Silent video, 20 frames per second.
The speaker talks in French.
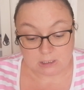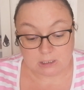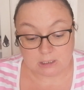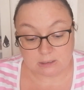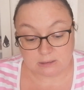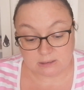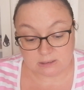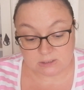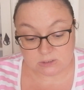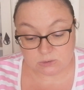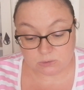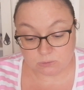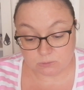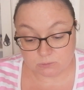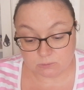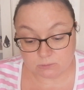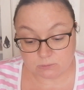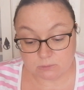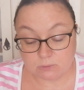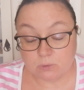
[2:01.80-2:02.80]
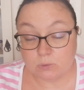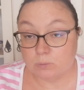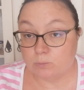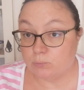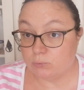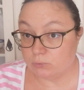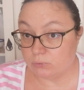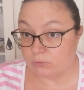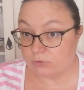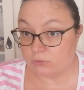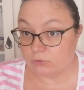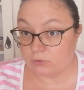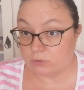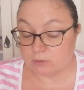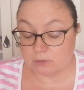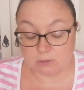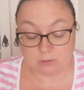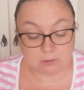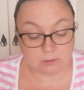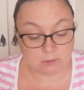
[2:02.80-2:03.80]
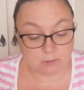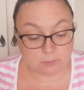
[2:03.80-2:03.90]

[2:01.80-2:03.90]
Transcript: l'adhésion au bus